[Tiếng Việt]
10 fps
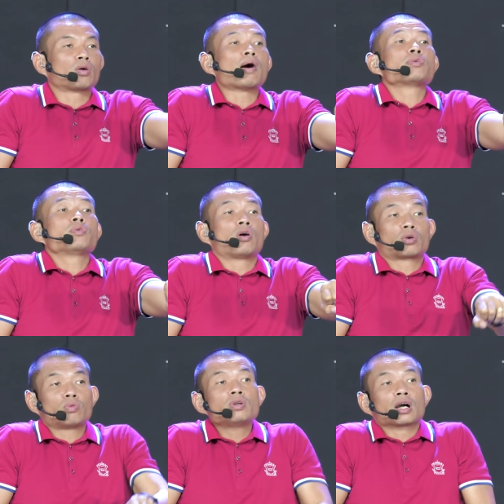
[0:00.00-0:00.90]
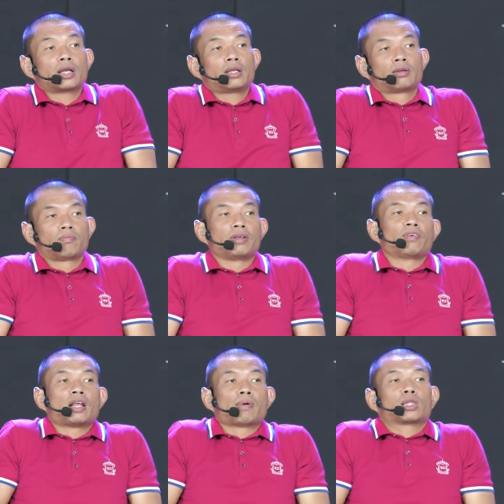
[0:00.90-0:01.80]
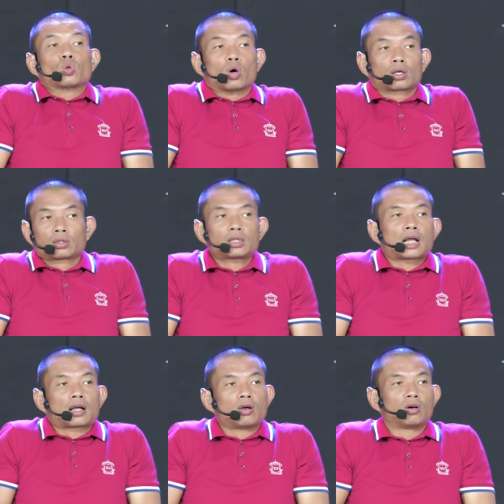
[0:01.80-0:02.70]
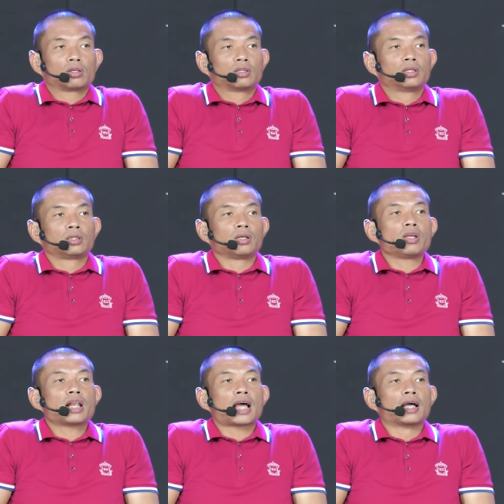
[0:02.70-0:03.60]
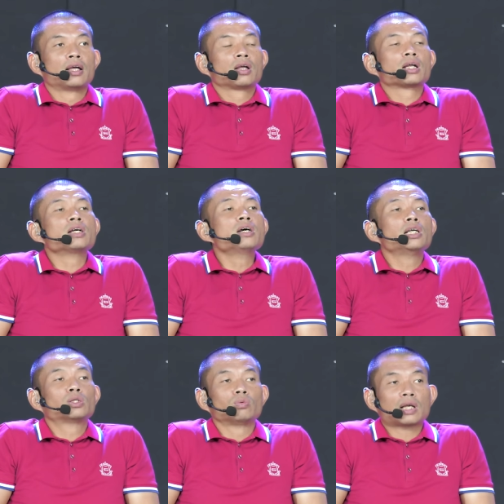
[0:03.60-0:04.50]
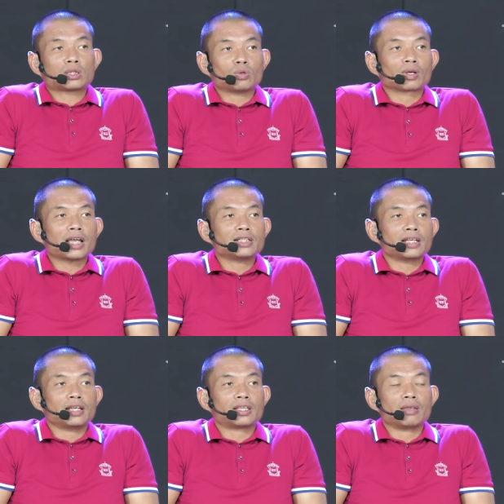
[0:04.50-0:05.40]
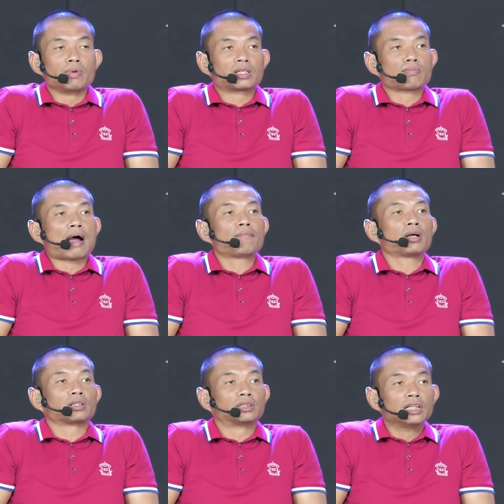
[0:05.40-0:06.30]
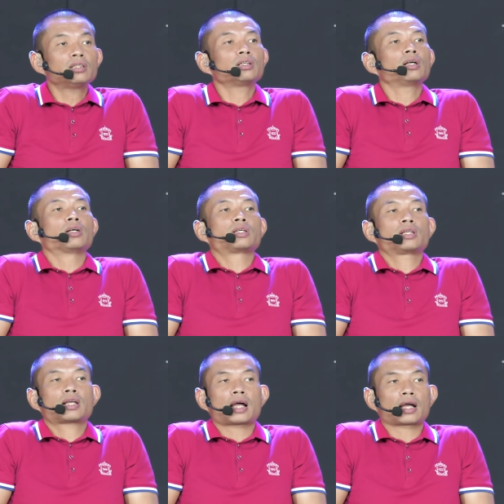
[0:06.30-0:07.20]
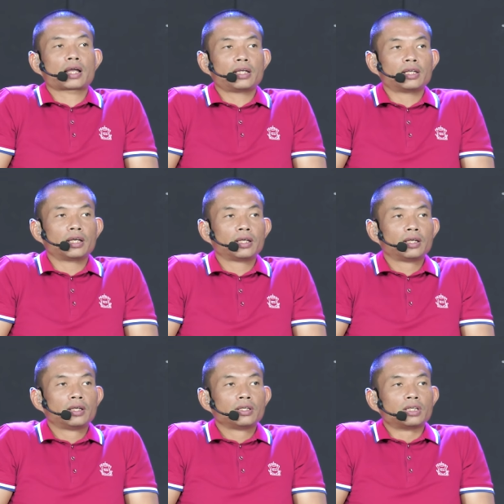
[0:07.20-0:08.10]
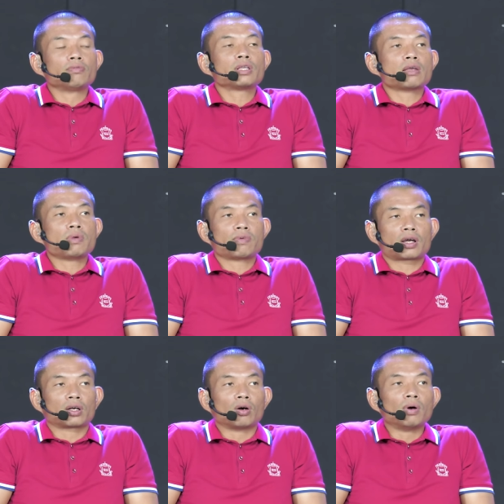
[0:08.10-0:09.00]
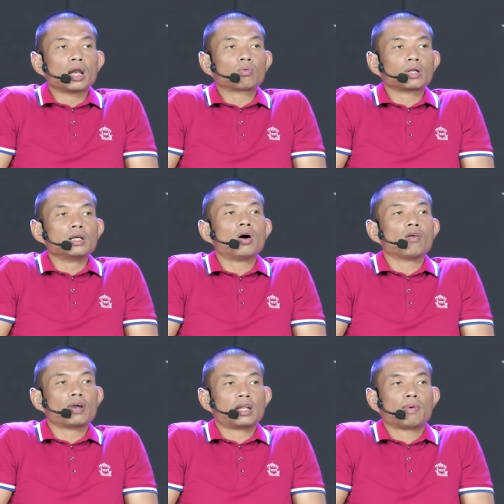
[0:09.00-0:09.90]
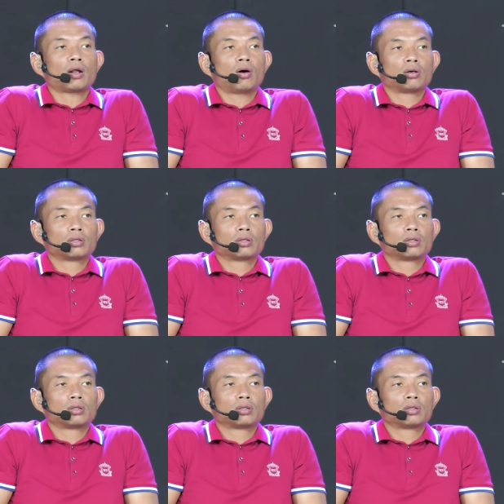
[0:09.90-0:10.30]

có bao nhiêu ngón cũng được ấy mình phải là bạch tuộc tất cả các ngón tức nghĩa là người dùng đang dùng kênh gì thì mình sẽ bám bằng dính ở trên tất cả các kênh này chính vì thế mình phải cần có blog để đưa họ về để bắt họ